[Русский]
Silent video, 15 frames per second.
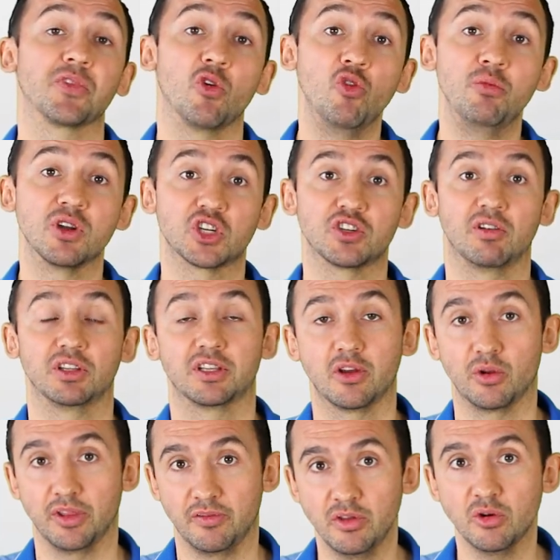умершего от
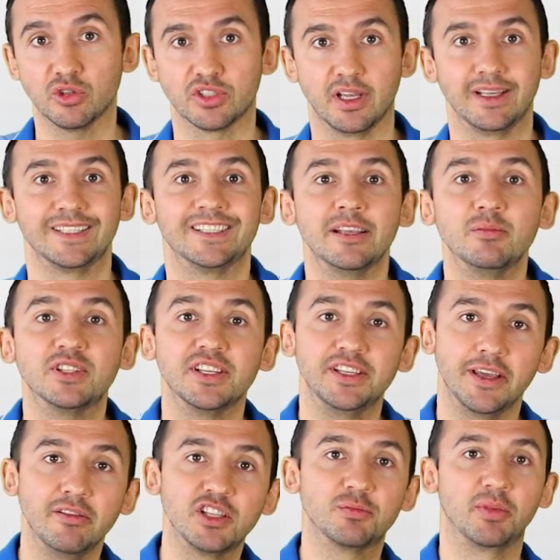коронавируса
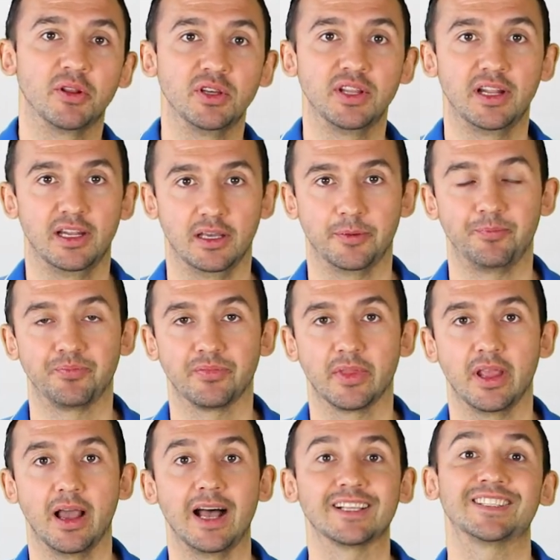79,5 лет.
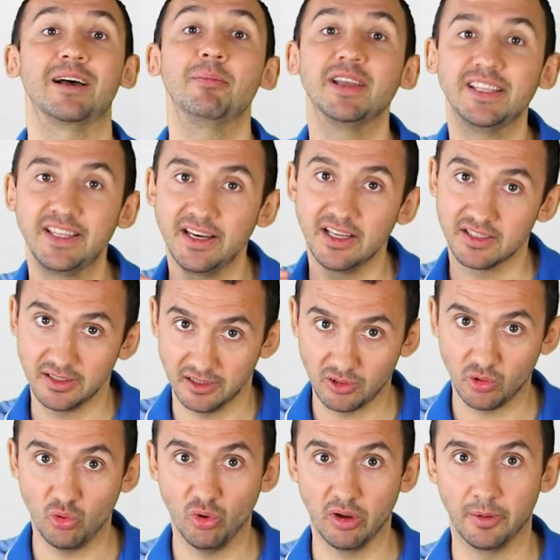А самое интересное
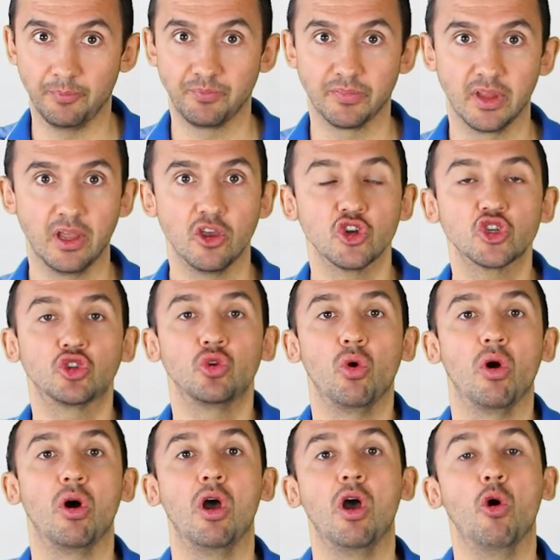другое,
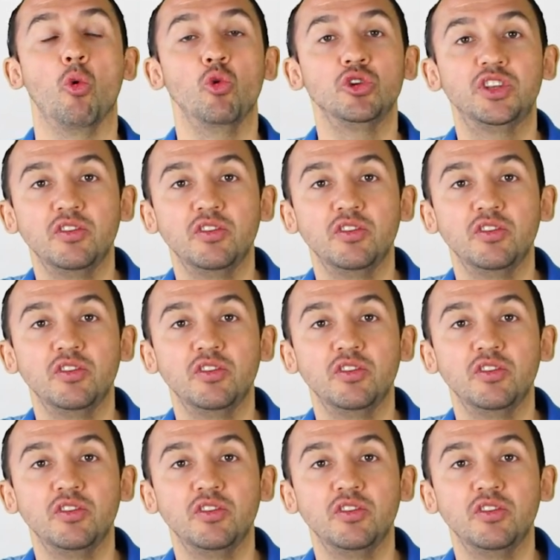что у